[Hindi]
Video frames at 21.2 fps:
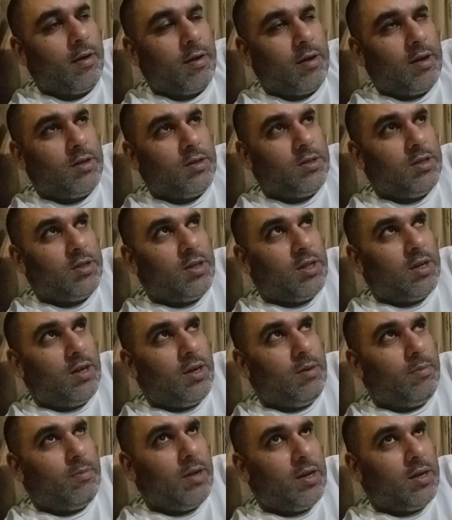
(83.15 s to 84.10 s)
कि
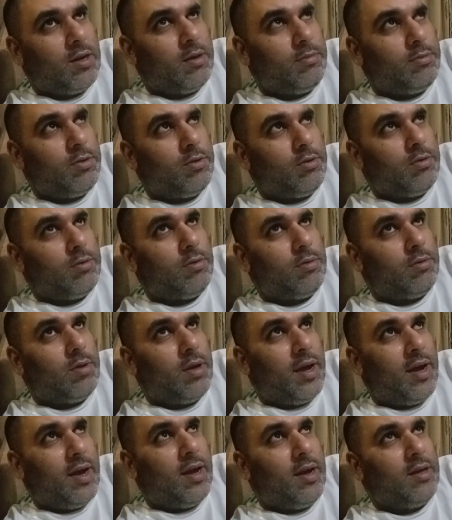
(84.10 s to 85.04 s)
जितने मतलब जो
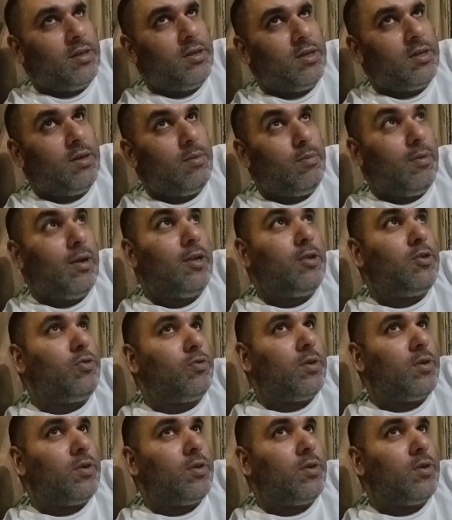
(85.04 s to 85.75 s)
हैं जिन्हें मिल